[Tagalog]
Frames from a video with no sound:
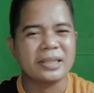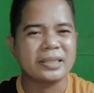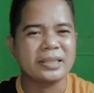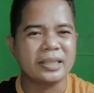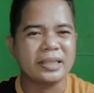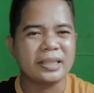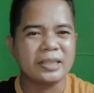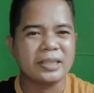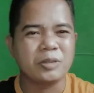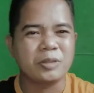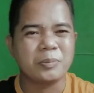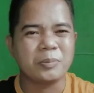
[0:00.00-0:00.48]

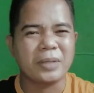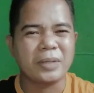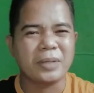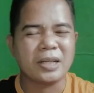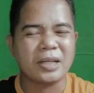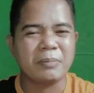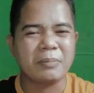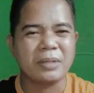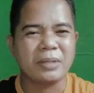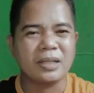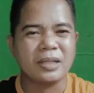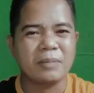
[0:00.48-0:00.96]
siya dito
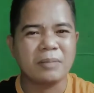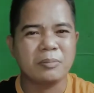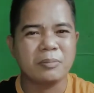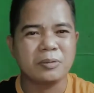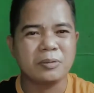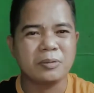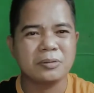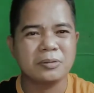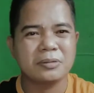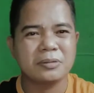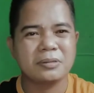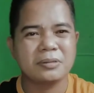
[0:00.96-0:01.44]
para
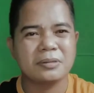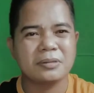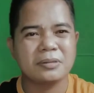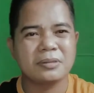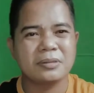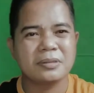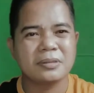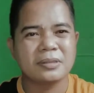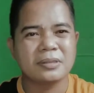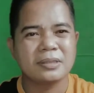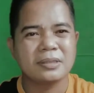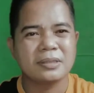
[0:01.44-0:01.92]
manggamot
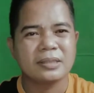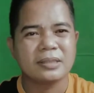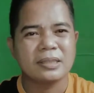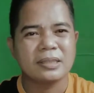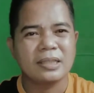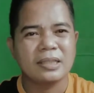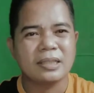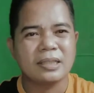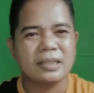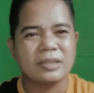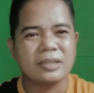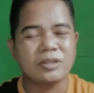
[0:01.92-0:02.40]

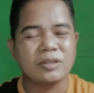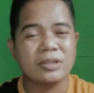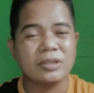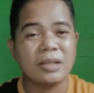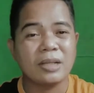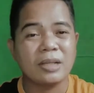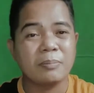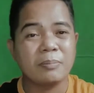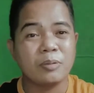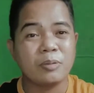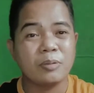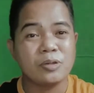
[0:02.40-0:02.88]
yun
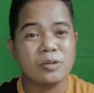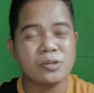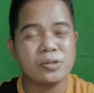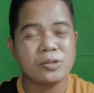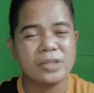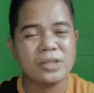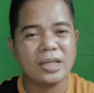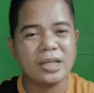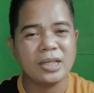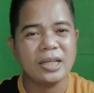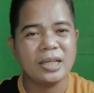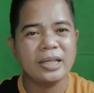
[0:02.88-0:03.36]
nga po, yung
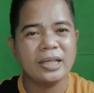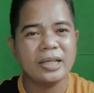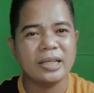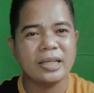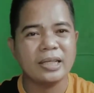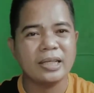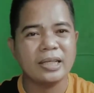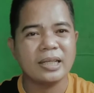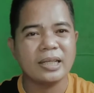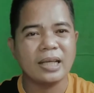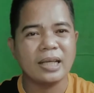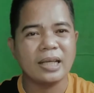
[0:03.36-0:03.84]
sili na
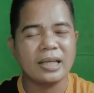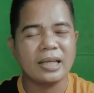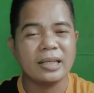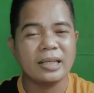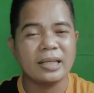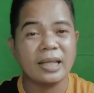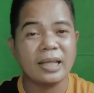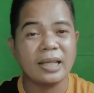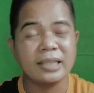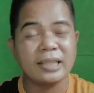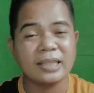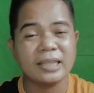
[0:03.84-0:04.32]
yan ay
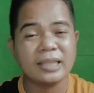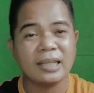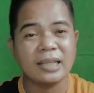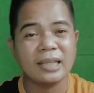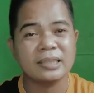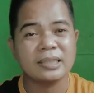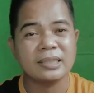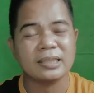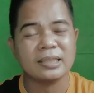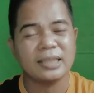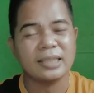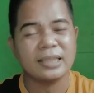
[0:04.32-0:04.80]
naisa,
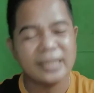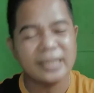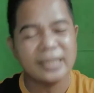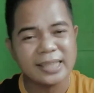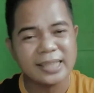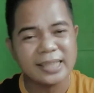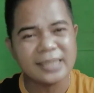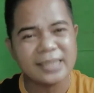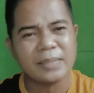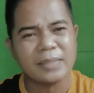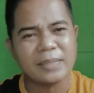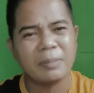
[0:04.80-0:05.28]

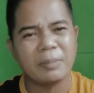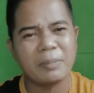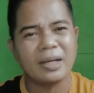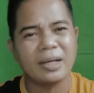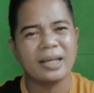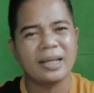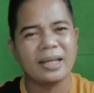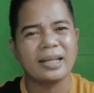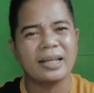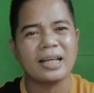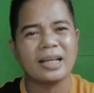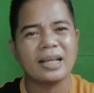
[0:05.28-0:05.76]
isa sa
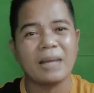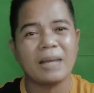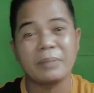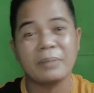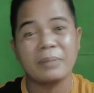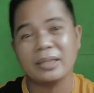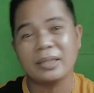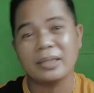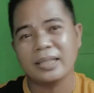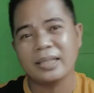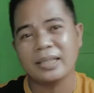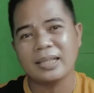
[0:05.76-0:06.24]
mga
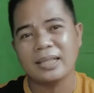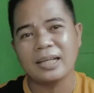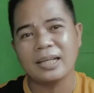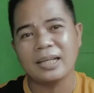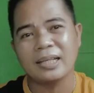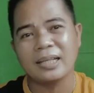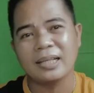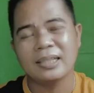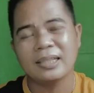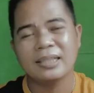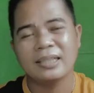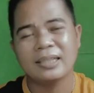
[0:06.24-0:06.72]
nagamit
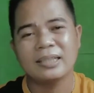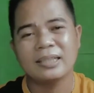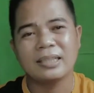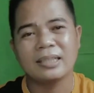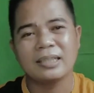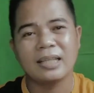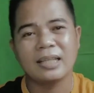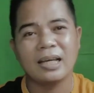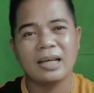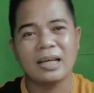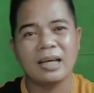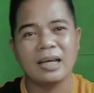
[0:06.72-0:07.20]
niya
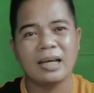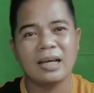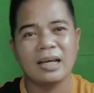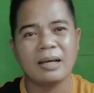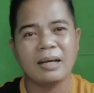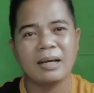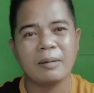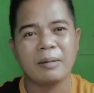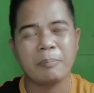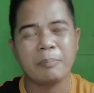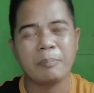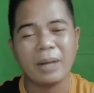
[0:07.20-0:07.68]
na
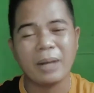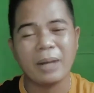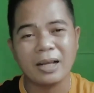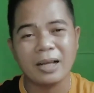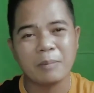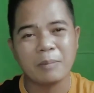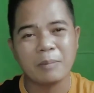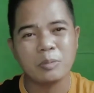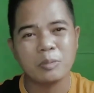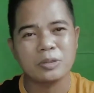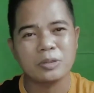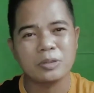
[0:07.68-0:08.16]

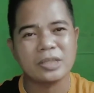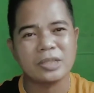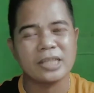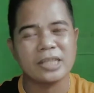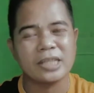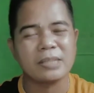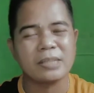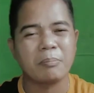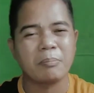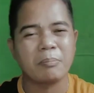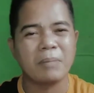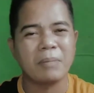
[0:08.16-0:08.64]
panggamot sa
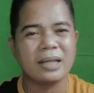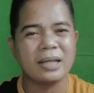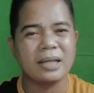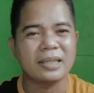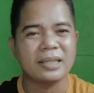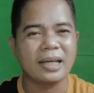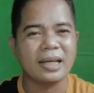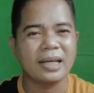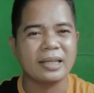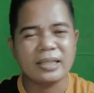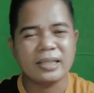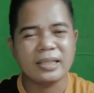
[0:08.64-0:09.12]
isang
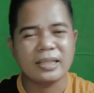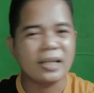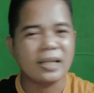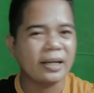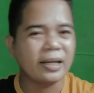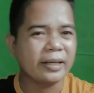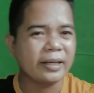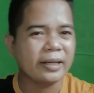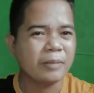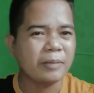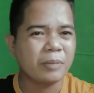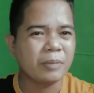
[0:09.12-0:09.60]
bata.
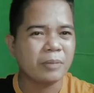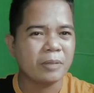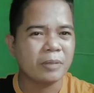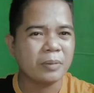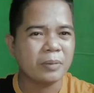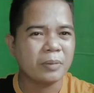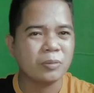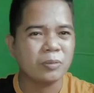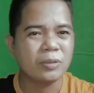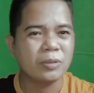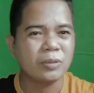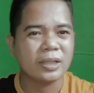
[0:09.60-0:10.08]
Iiyakan ng mga
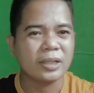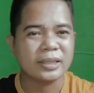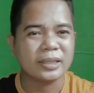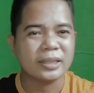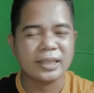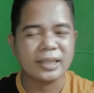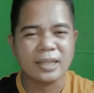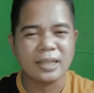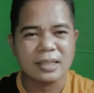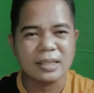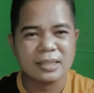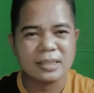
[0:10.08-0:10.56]
magulang,
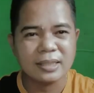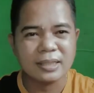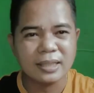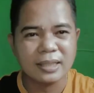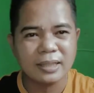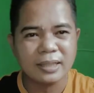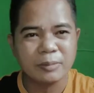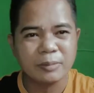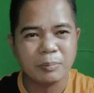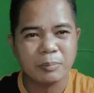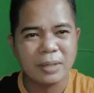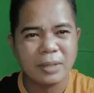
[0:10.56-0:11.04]
tigas
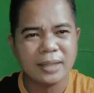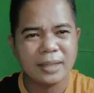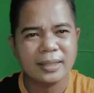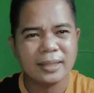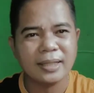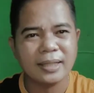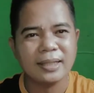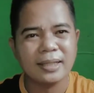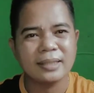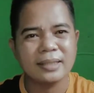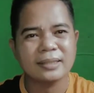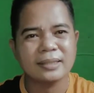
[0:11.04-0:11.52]
na yung
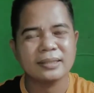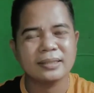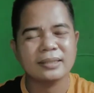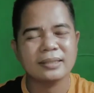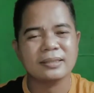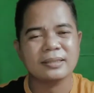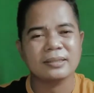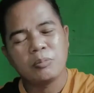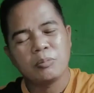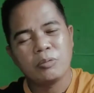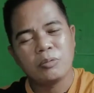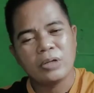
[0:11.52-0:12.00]
bata.
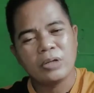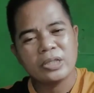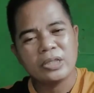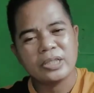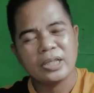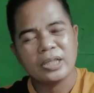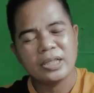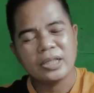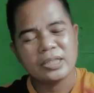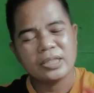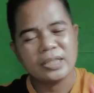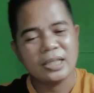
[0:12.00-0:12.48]
Kumuha
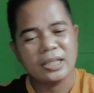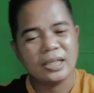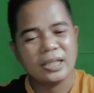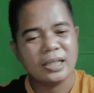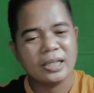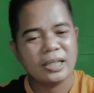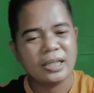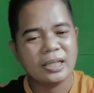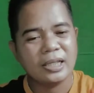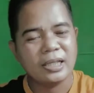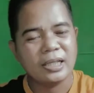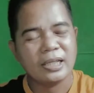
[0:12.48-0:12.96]
siya ng
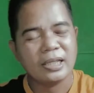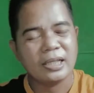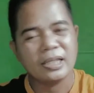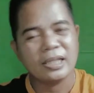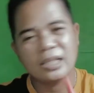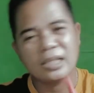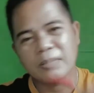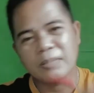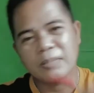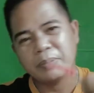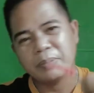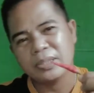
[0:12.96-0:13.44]
sili,
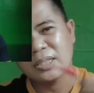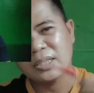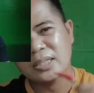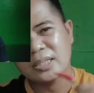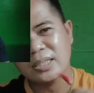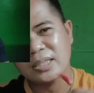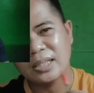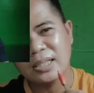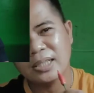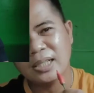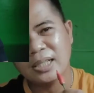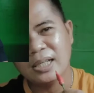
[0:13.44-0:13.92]
inipit niya
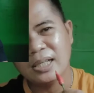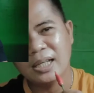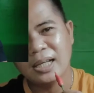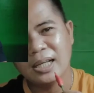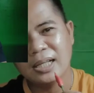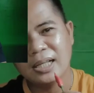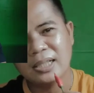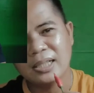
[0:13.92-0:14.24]
sa dila,